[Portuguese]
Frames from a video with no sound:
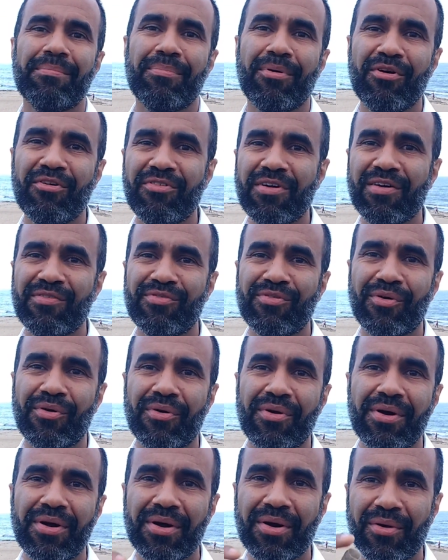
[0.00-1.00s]
Por
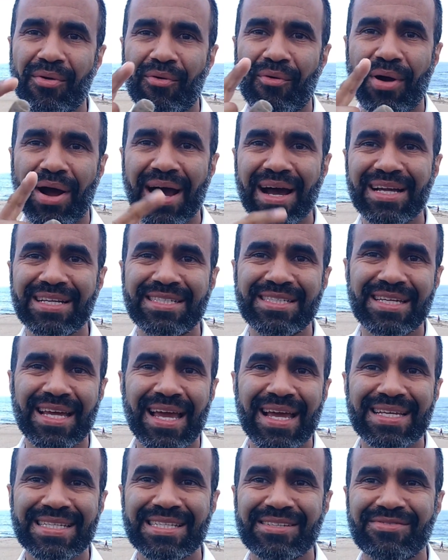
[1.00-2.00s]
favor, Guarde
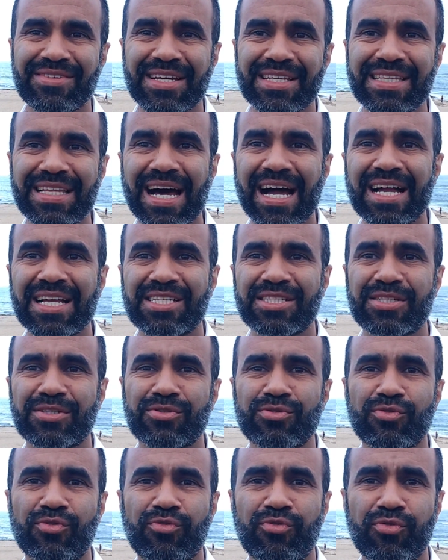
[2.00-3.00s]
esta verdade
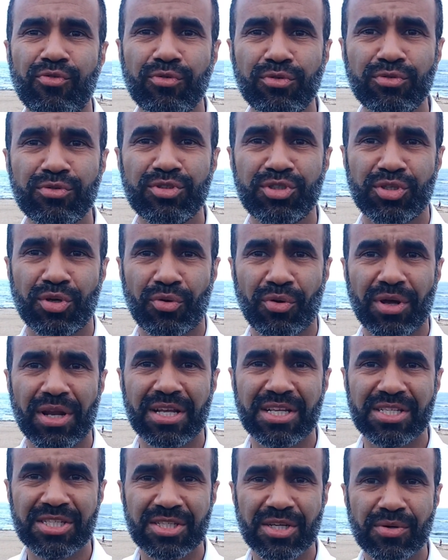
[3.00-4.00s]
no fundo do seu
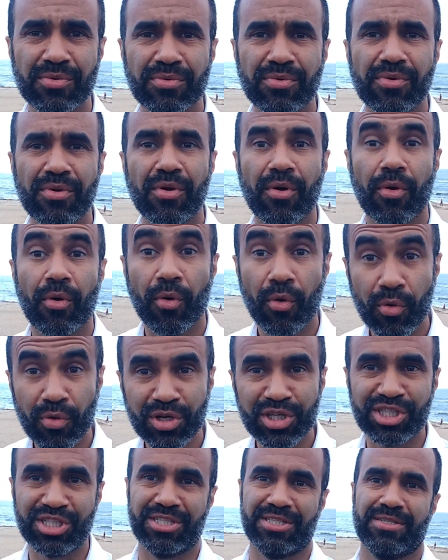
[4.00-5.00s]
coração
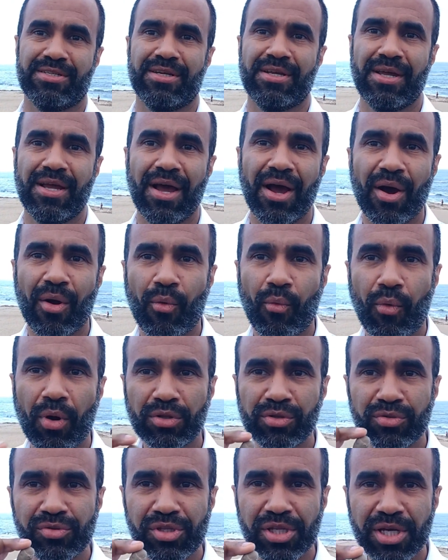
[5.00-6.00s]
hoje.
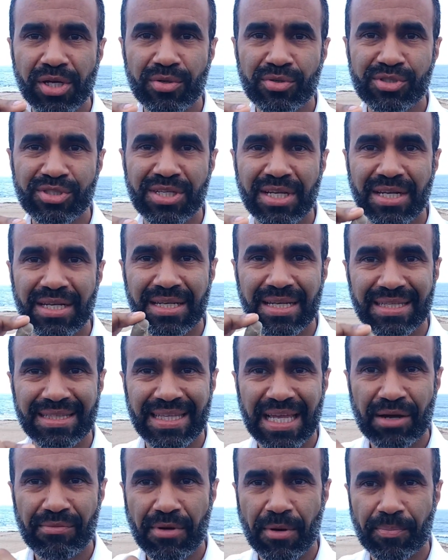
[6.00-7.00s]
Quando Deus lhe
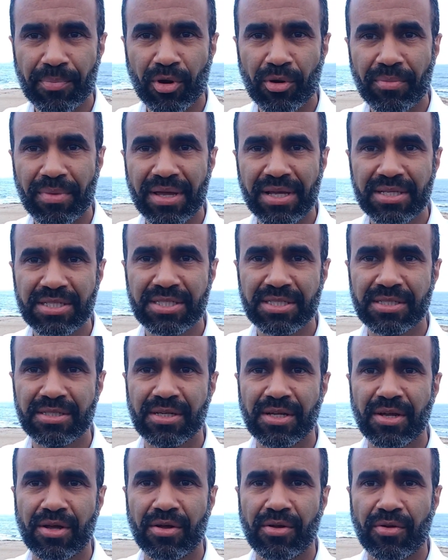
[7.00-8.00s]
der uma promessa,
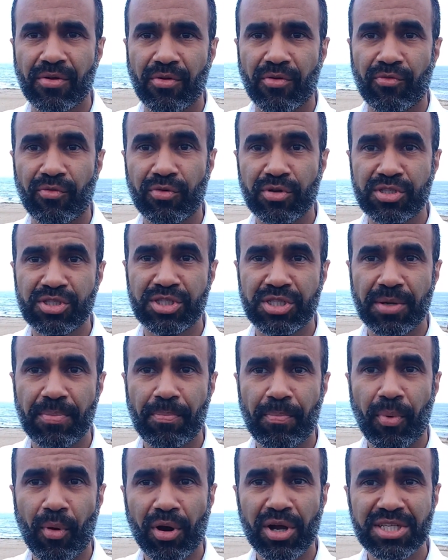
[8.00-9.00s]
você
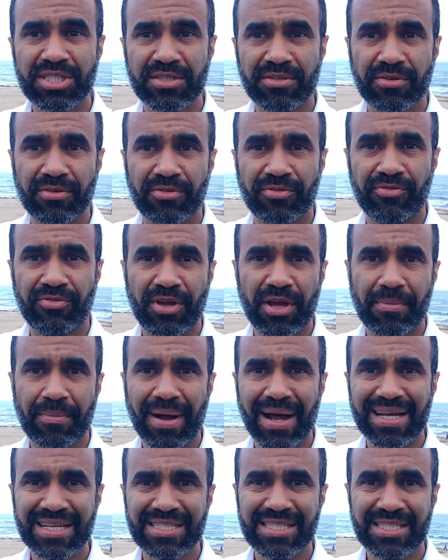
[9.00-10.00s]
pode
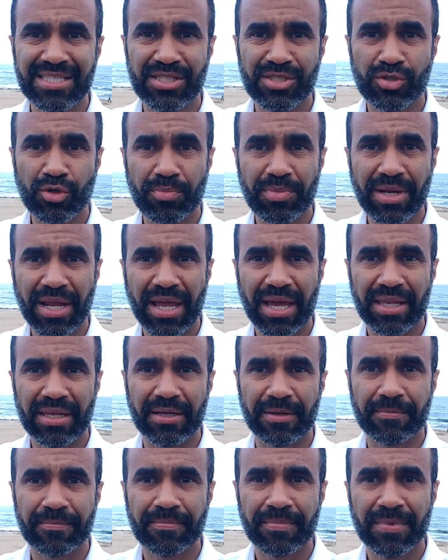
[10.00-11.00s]
firmar-se sobre
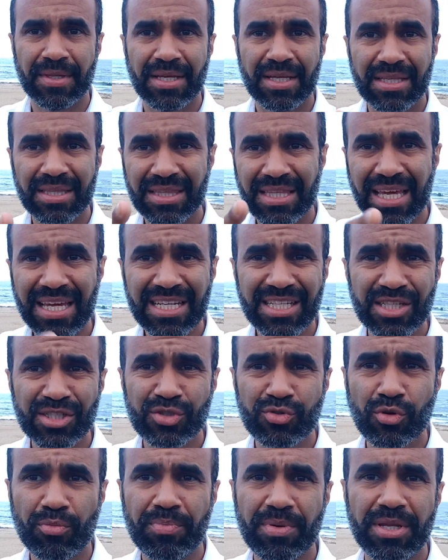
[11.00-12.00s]
ela. Deixe a
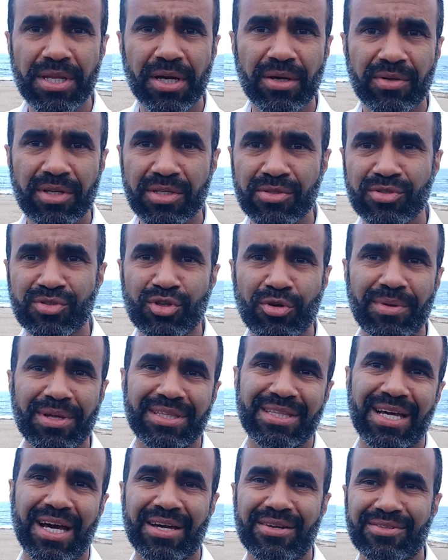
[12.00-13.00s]
sua opinião aqui nos
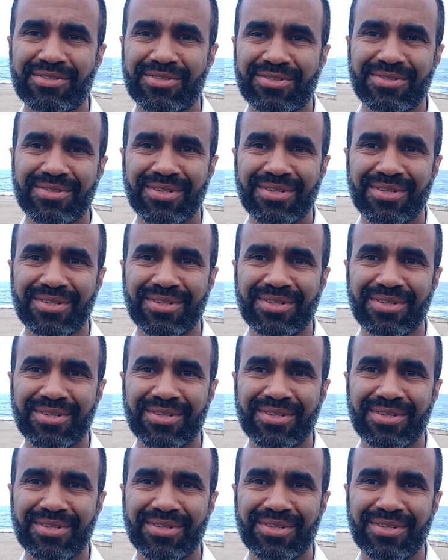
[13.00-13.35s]
comentários.